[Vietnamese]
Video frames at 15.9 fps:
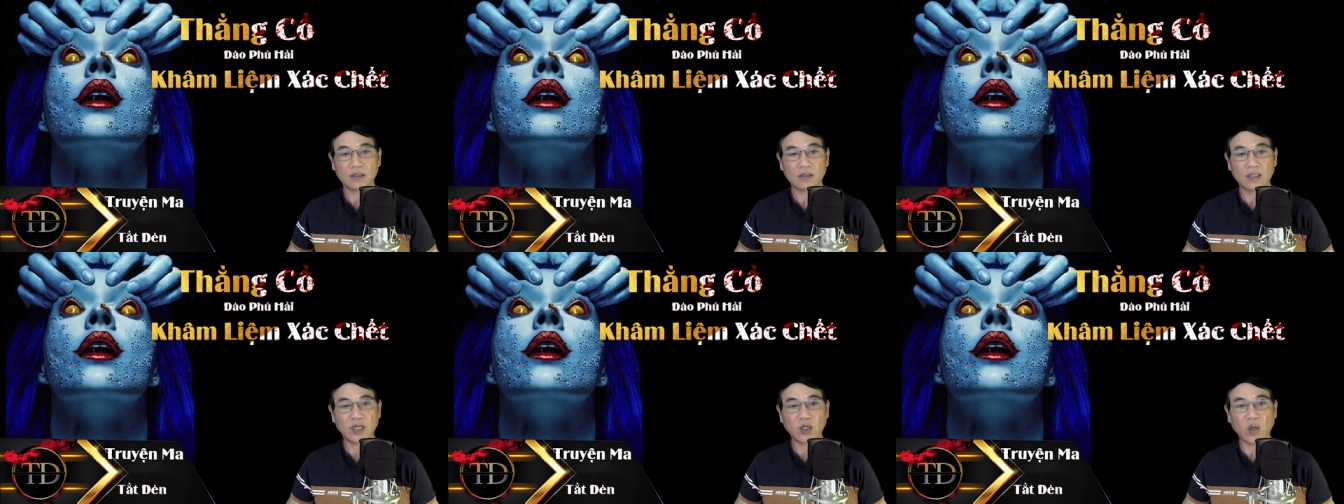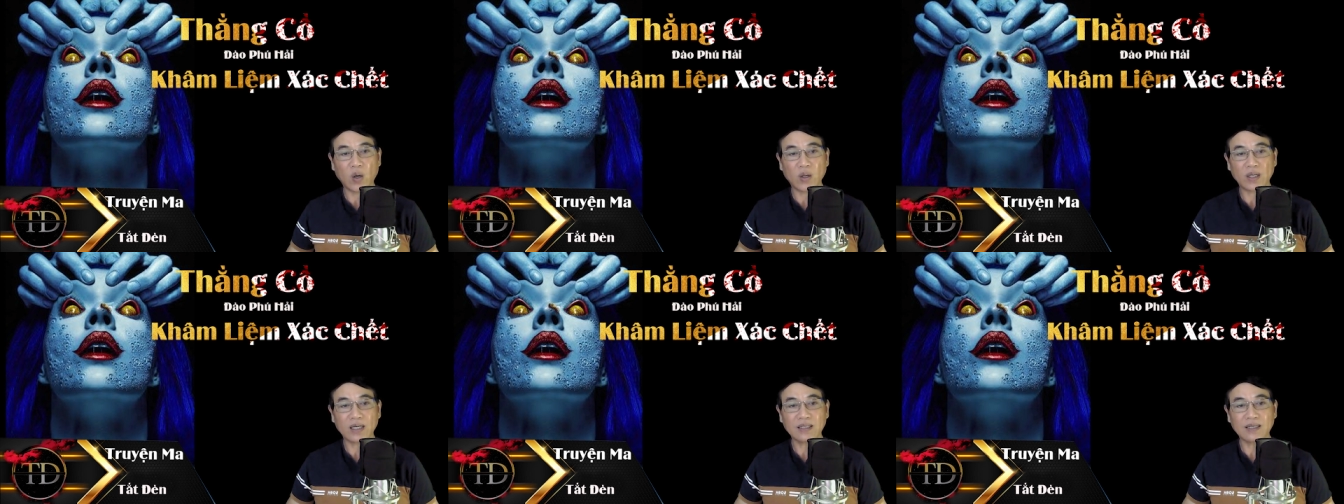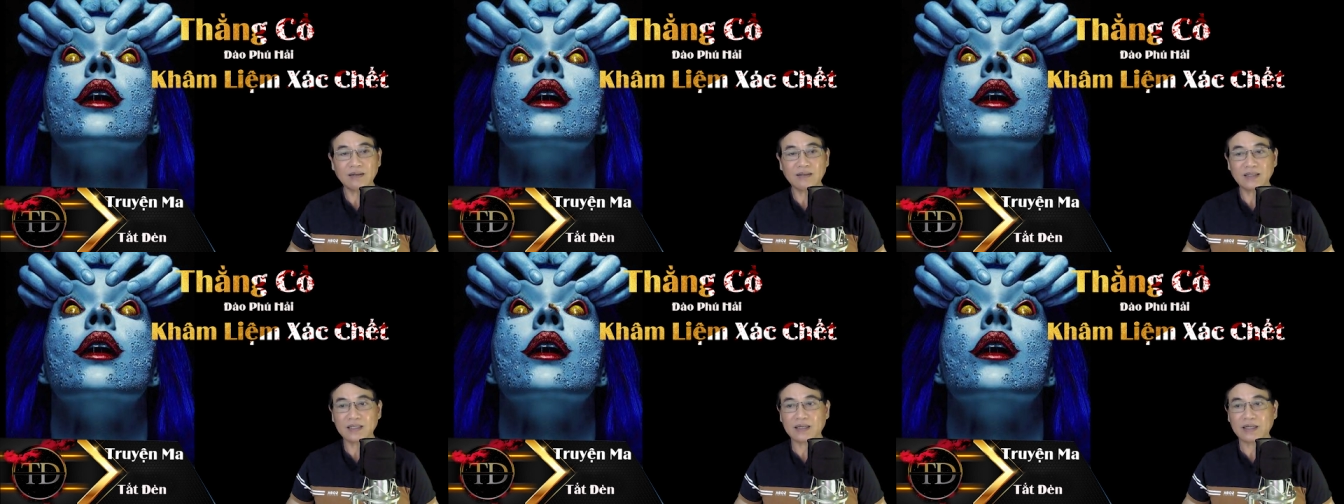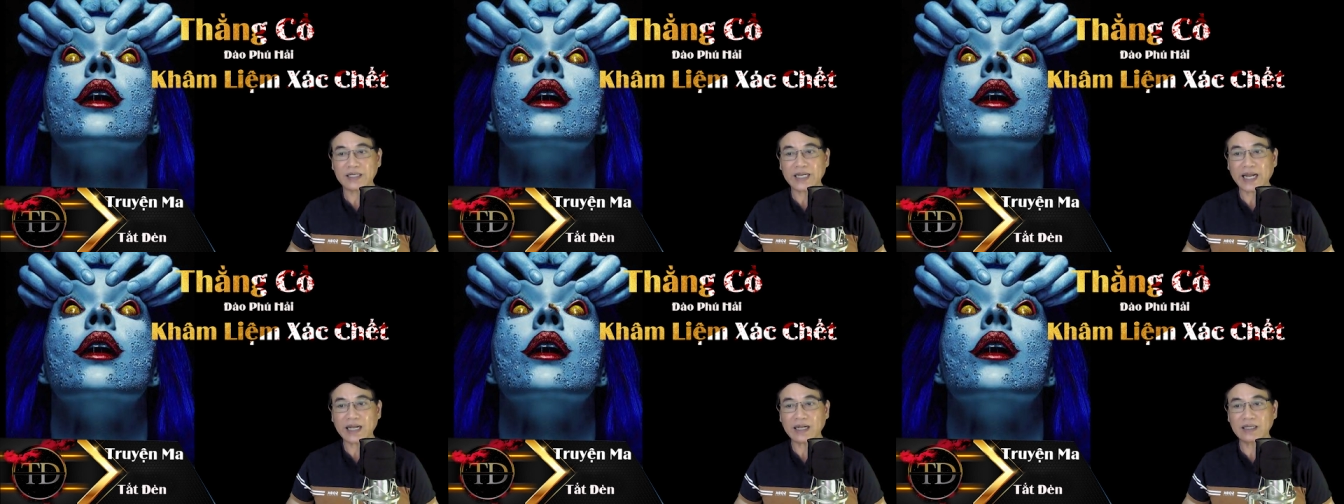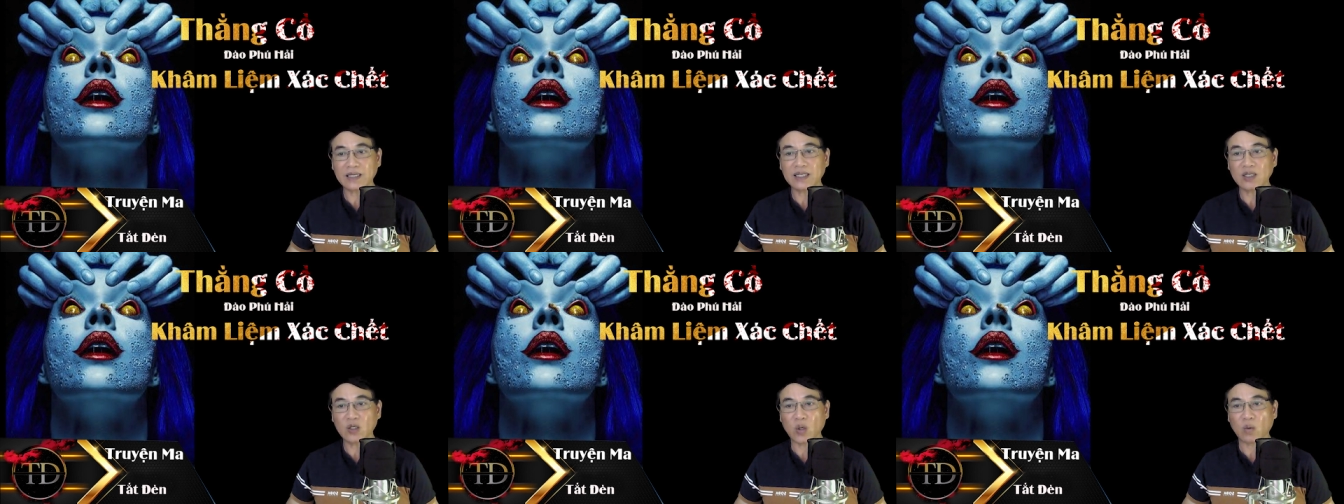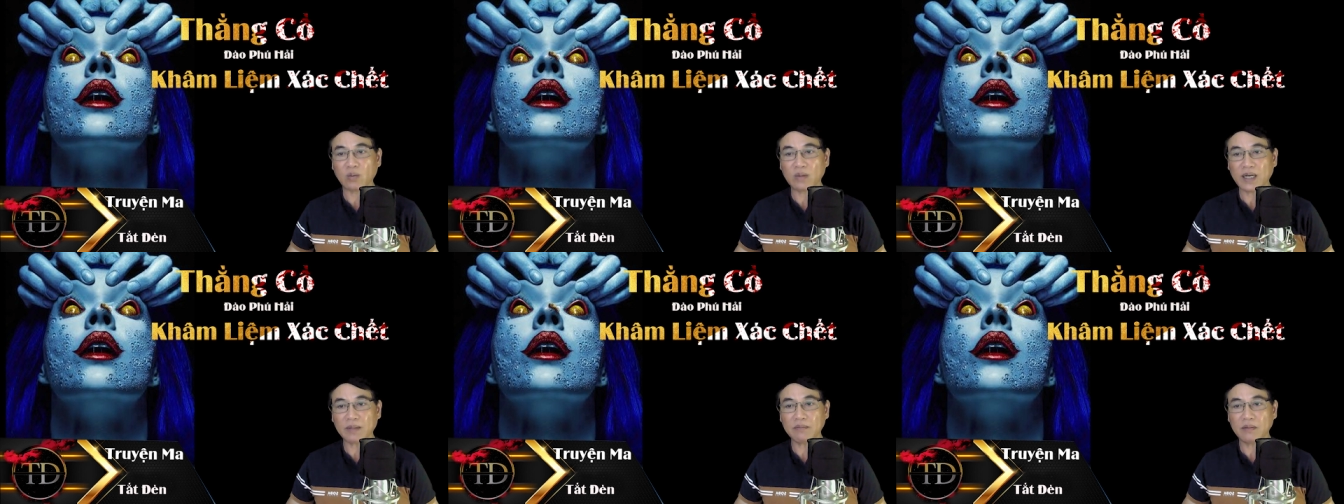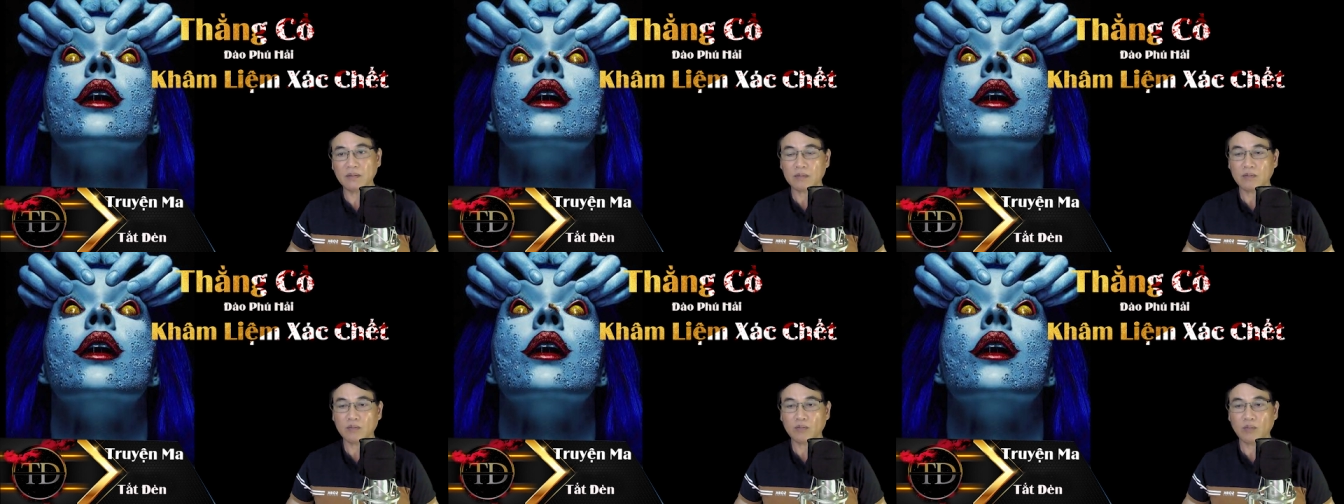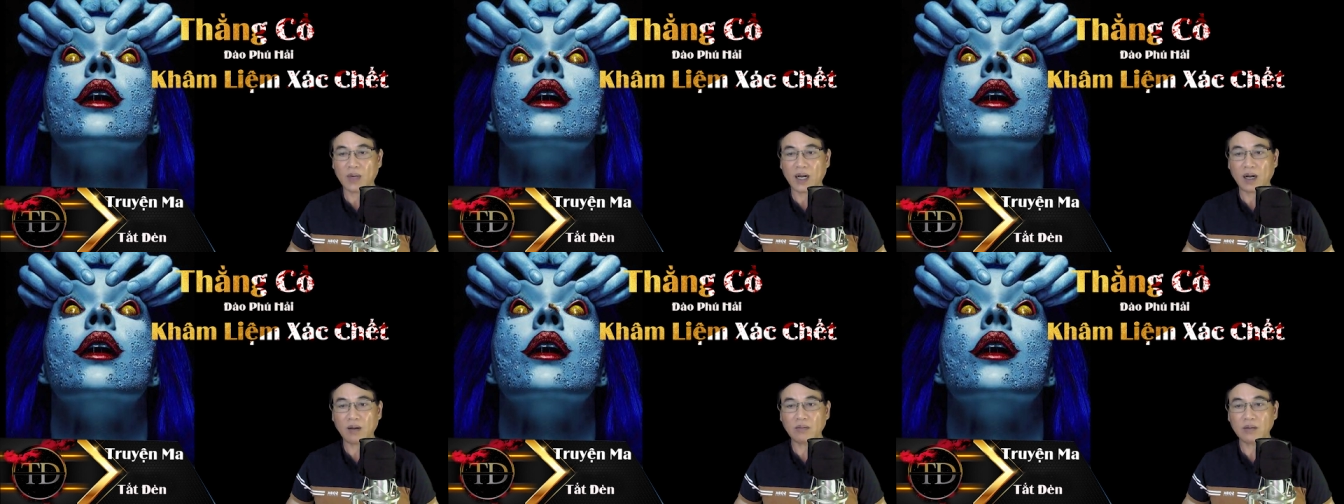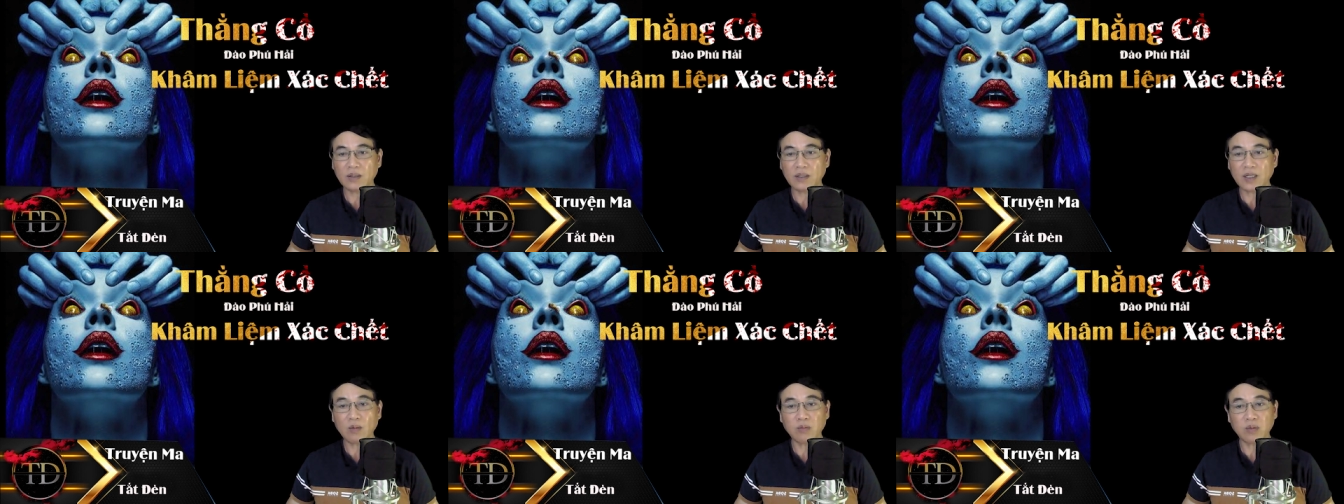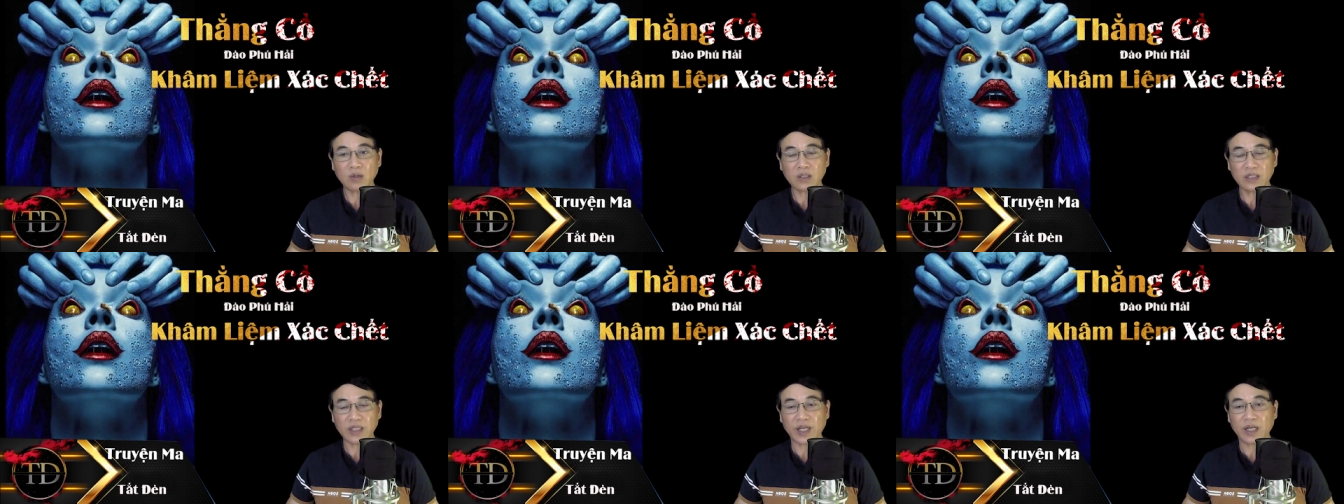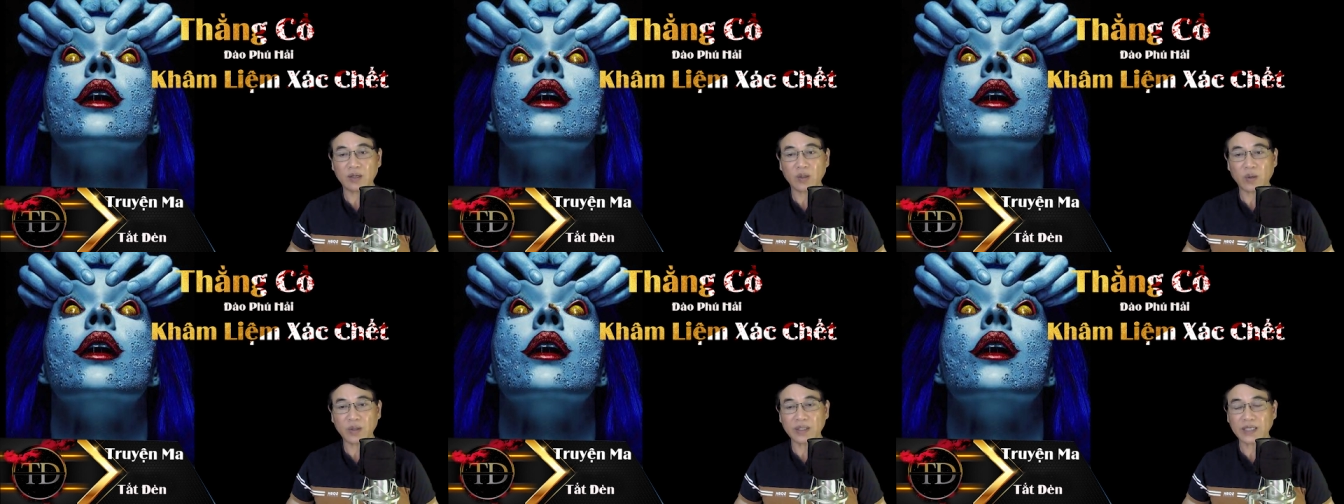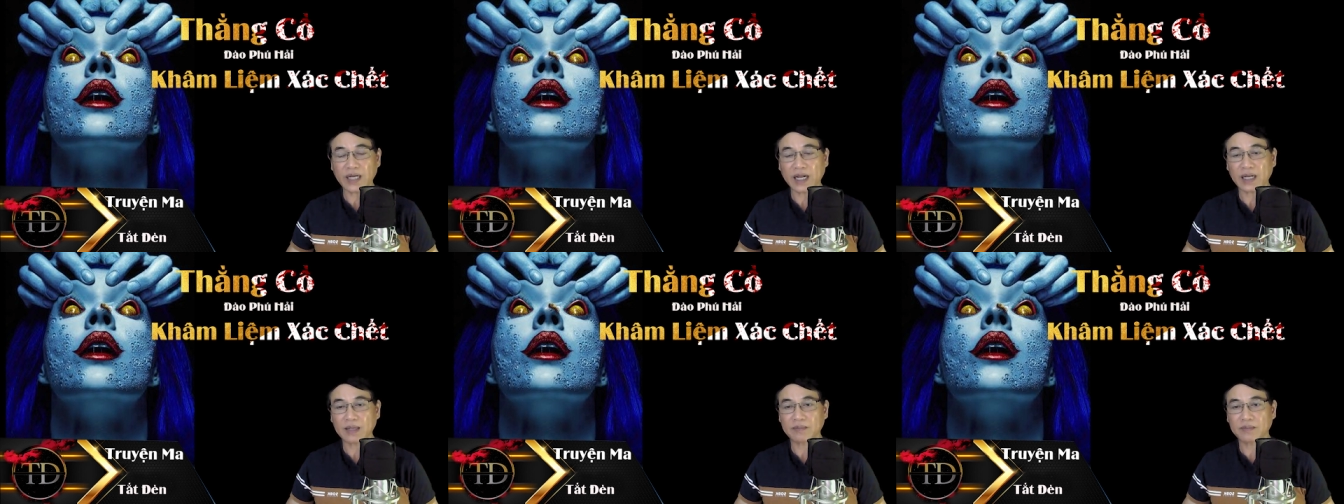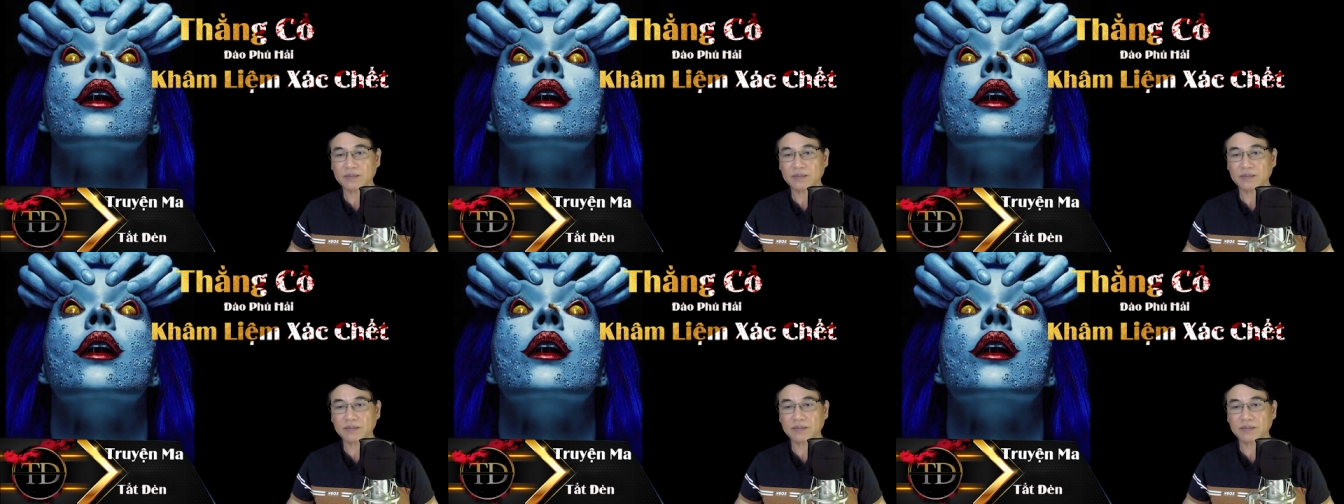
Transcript: thì còn có cớ sự khác kinh khủng lắm mà ông không có tiện nói ra.